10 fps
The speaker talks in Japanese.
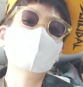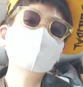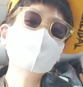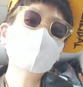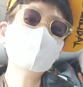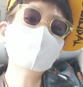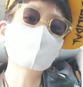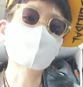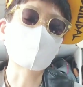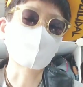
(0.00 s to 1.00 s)

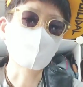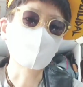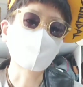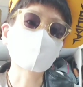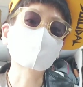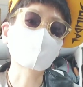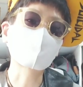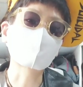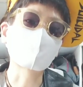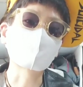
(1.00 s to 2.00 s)
テンダーロインさんのベルト
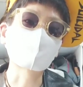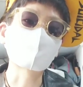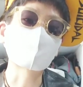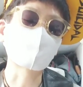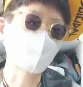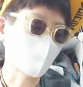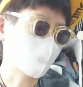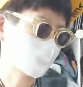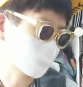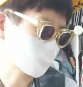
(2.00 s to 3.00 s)
のことについてですね
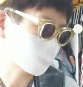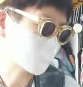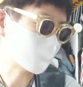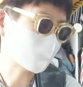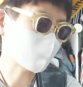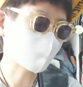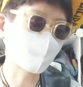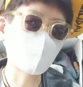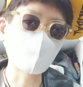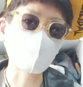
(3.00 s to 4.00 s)
紹介できれ
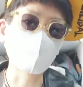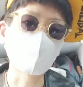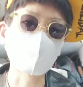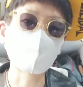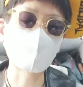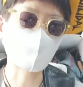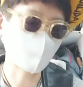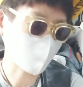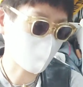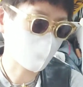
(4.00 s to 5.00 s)
ばいいなと思っておりまし
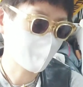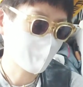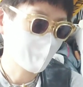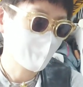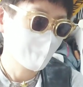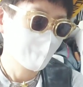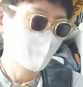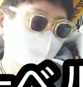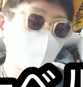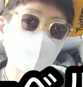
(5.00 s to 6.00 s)
て
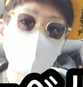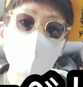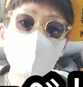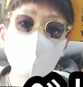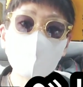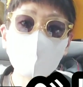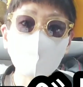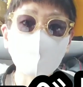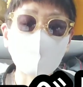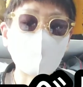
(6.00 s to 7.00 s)
まあ
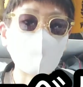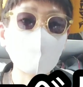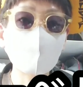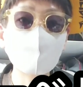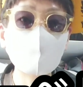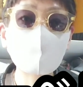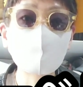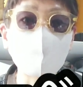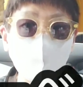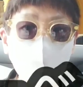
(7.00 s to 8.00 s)
ナローベルトとか有名で
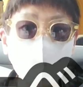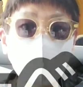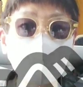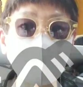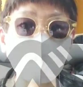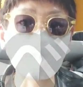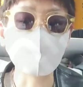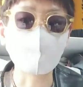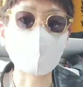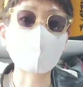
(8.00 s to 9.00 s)
すよね
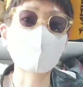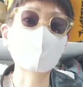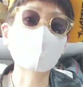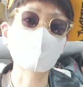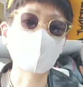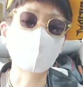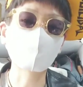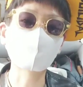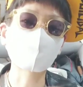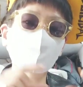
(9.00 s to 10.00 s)
テンダーロインのナローベルト
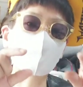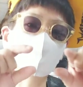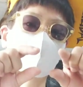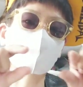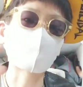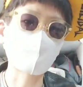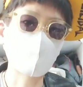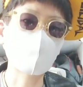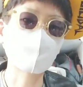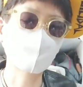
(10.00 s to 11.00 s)
細いベルトあるじゃないですか